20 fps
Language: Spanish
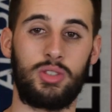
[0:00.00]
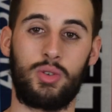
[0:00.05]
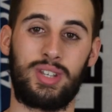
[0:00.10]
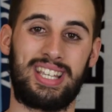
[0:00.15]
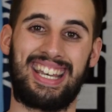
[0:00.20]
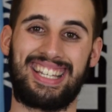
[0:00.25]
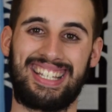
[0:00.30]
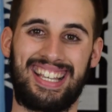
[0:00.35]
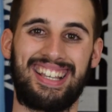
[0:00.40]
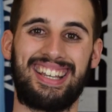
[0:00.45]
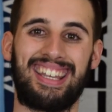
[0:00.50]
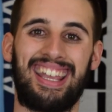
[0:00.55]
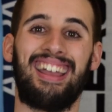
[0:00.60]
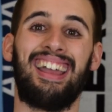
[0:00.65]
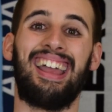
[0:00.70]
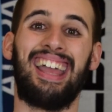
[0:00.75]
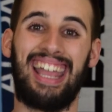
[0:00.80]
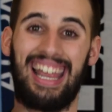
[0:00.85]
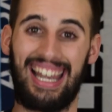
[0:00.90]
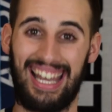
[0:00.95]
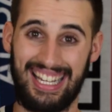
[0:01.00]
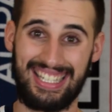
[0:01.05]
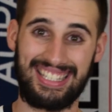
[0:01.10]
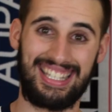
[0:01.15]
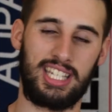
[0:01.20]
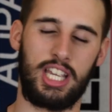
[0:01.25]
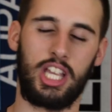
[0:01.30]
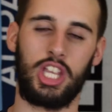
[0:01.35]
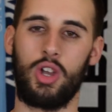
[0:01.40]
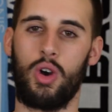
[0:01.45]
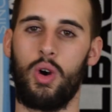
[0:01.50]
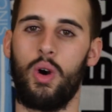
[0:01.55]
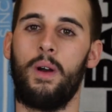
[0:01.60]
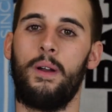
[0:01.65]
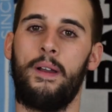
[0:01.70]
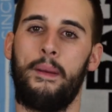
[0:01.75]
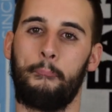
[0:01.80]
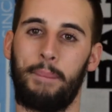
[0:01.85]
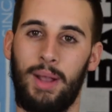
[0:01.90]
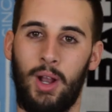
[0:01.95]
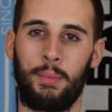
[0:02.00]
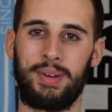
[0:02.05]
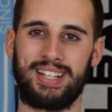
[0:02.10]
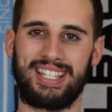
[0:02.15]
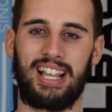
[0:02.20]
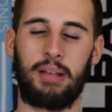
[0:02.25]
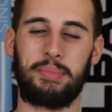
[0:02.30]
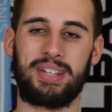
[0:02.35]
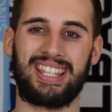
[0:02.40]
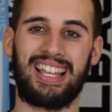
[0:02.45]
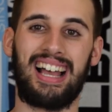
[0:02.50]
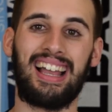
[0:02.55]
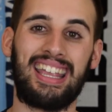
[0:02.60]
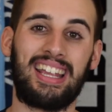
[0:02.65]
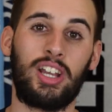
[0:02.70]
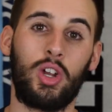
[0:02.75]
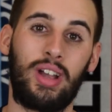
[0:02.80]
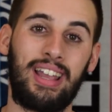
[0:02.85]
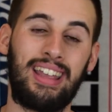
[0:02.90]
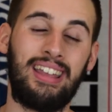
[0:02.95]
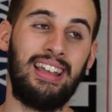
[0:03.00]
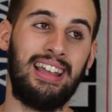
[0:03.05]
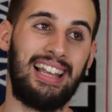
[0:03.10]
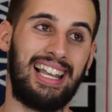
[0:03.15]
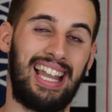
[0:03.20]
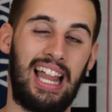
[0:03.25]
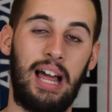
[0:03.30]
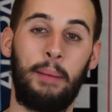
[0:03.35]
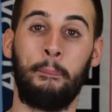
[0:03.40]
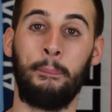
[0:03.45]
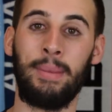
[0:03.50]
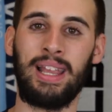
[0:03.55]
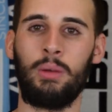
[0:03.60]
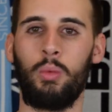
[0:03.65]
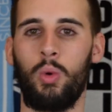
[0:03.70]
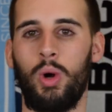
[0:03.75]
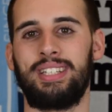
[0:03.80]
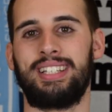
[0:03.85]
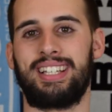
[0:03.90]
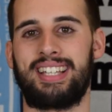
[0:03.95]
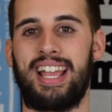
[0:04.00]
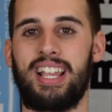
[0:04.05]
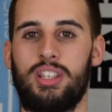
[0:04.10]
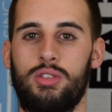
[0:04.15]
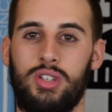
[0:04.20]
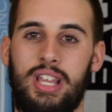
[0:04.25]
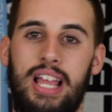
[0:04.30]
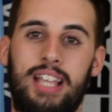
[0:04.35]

Entonces en esa serie elegisteis que yo me compré esta camiseta y creo que le dan mil vueltas a esto.